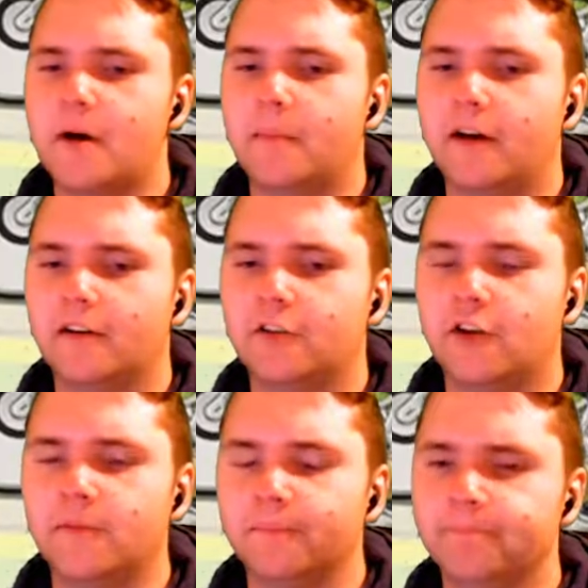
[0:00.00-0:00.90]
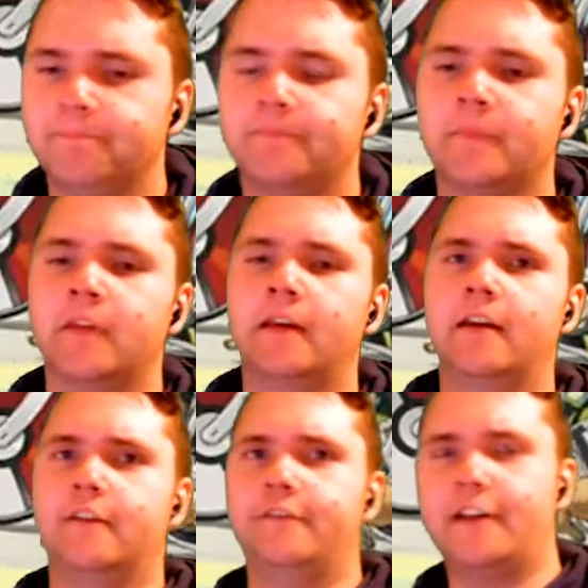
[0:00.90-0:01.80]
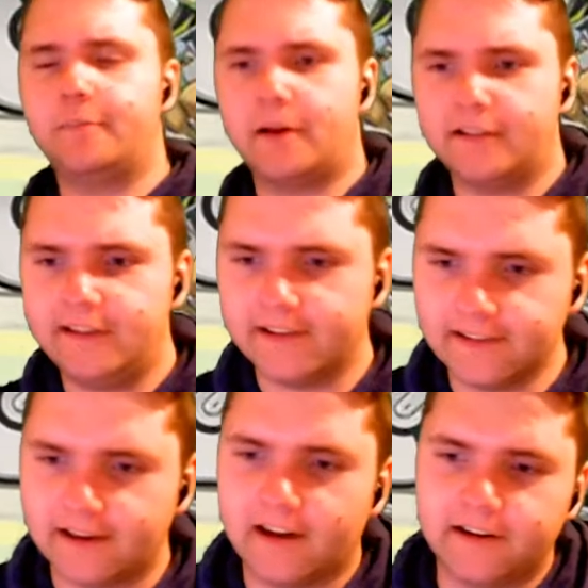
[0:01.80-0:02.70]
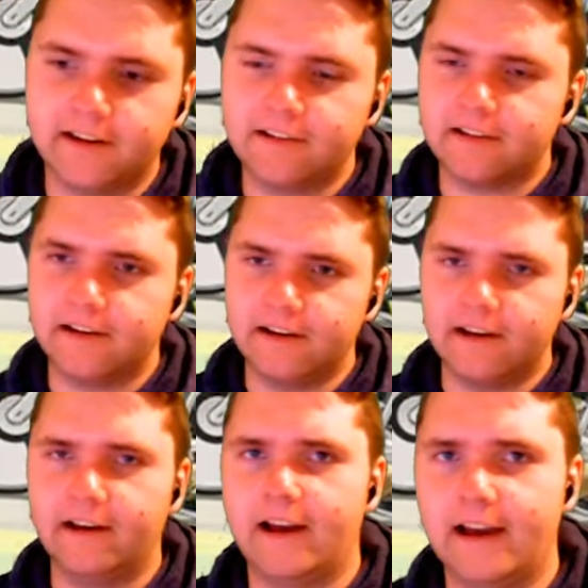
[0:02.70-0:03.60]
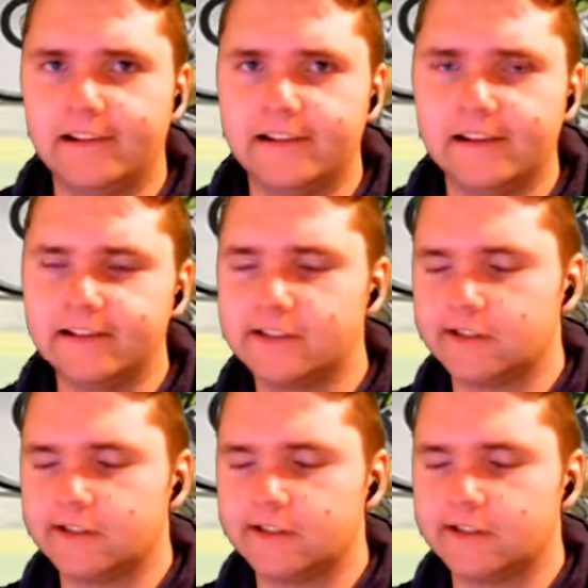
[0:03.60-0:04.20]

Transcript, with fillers: machen können. Was passiert ist allerdings, äh, es sind